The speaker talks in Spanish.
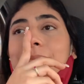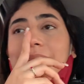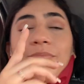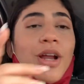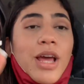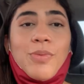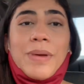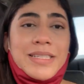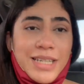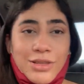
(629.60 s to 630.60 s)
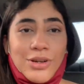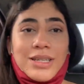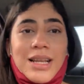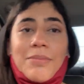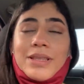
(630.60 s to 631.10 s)
bueno, hay un bichito que
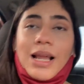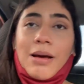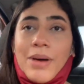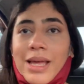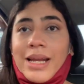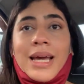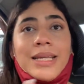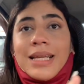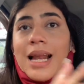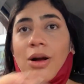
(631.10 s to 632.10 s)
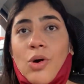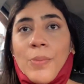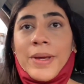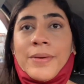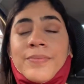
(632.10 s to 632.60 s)
se le mete a la madera y se la
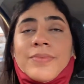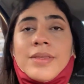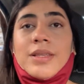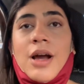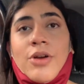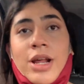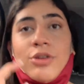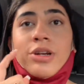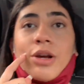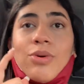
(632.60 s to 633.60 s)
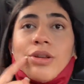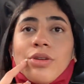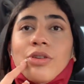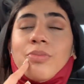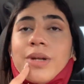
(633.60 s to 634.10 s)
come. Ahora no
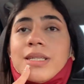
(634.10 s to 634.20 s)
recuerdo el nombre